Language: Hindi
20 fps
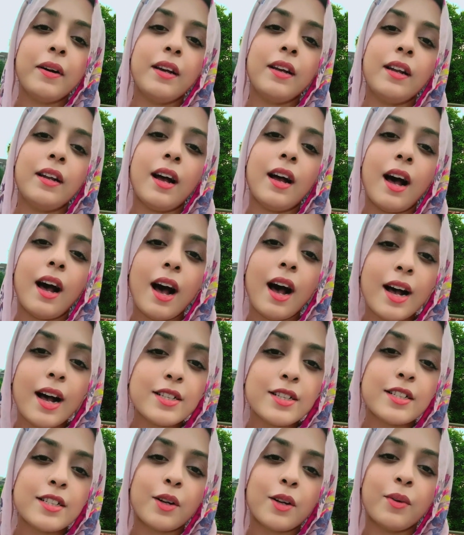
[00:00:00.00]
पर
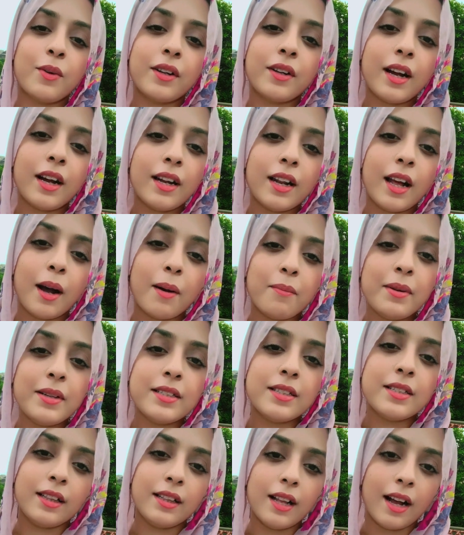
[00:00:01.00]
आज तक उनका नाम भी
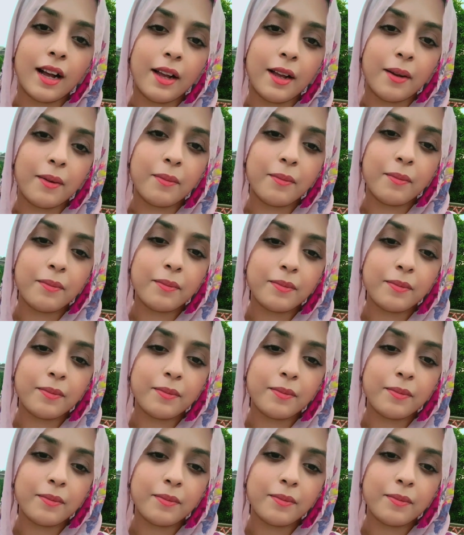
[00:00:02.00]
ज़िंदा है